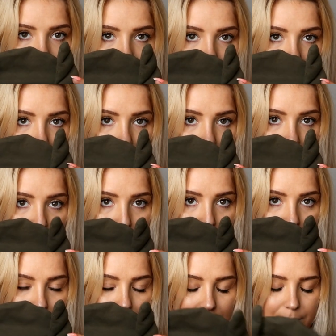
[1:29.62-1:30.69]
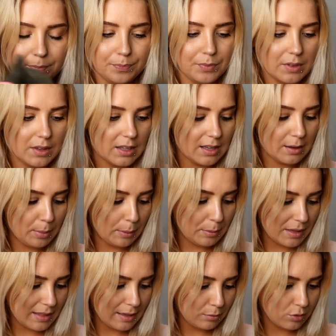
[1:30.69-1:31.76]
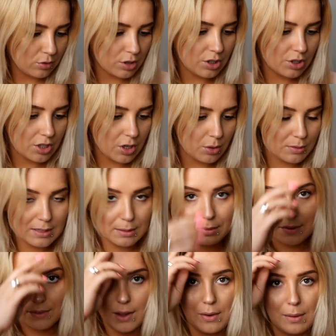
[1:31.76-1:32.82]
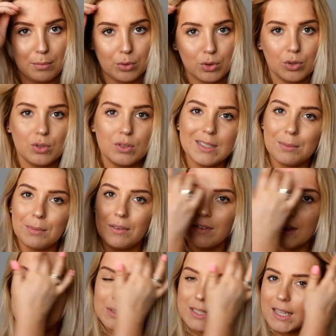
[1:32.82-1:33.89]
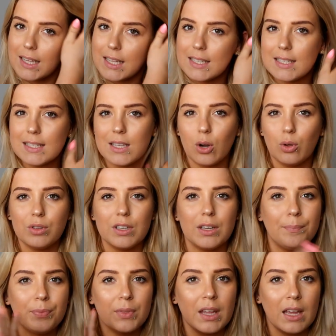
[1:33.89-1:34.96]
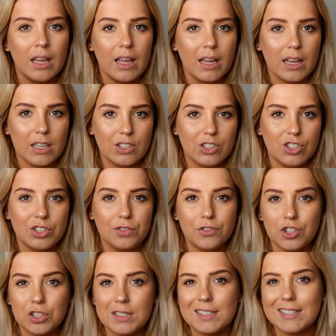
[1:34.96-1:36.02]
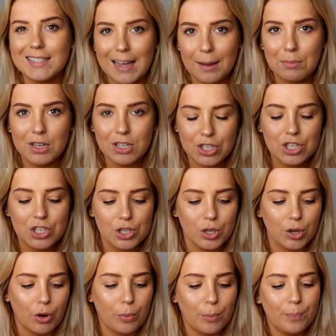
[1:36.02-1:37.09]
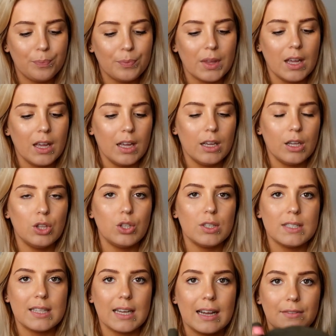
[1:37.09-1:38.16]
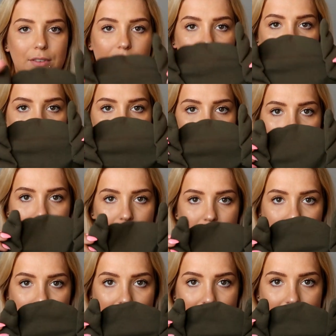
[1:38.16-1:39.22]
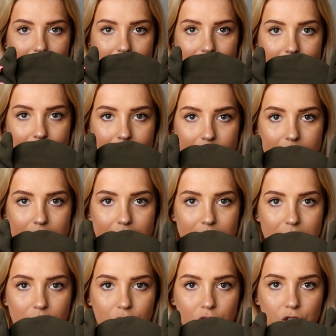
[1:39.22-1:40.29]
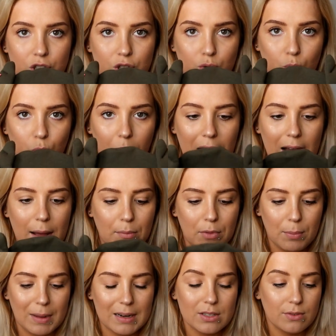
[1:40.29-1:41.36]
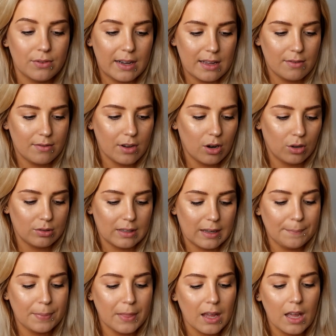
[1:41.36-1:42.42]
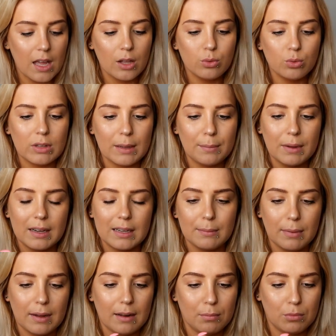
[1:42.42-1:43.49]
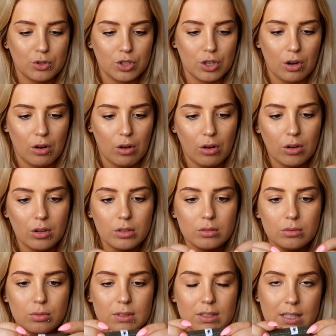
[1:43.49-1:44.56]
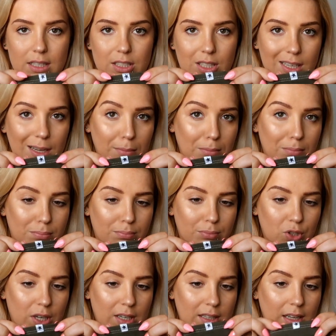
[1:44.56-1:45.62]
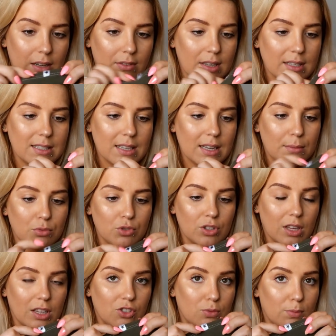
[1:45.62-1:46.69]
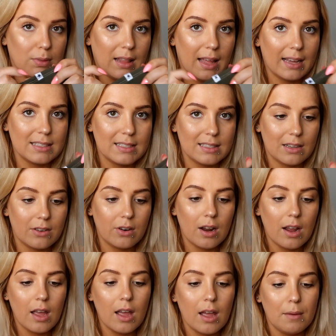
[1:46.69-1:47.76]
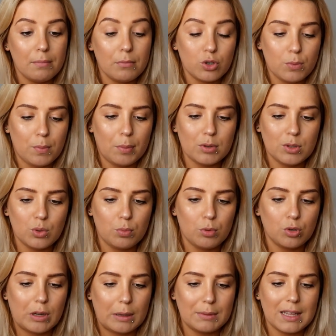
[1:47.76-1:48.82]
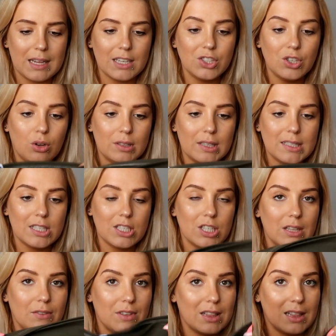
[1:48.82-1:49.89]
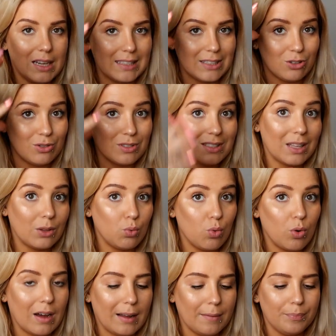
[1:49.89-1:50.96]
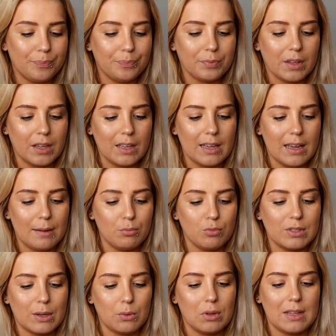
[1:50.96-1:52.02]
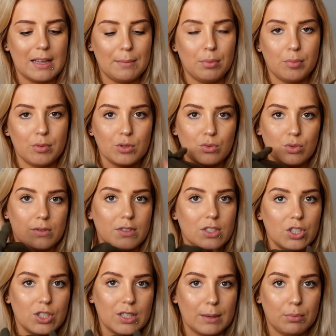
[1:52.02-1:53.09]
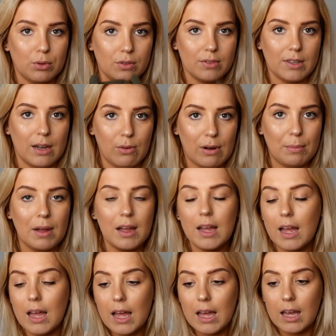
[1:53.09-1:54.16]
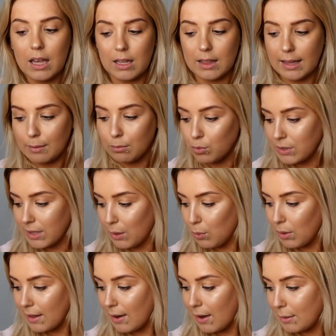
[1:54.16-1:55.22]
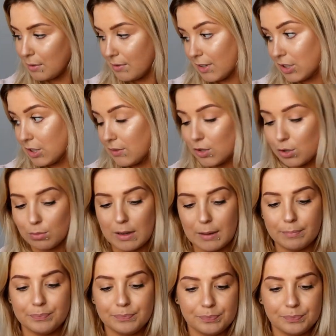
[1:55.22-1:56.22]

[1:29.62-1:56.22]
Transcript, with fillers: takiej czapeczki. Nie pamiętam już gdzie ją zamawiałam, bo to zamawiałam z takiej strony, gdzie dziewczyny same szyją i to jest taka właśnie czapeczka z skrzydłami. Bardzo fajnie wygląda. Tutaj ma chyba może logo, tu jest jakaś taka czarna gwiazdka, może jakiś Black Star. Może po prostu poszukam. Na razie ona jest jeszcze nawet dla niego za długa. Ja mu zakładałam po prostu, że wiecie, że tak podwiałam i tak mu zakładałam i właśnie w sumie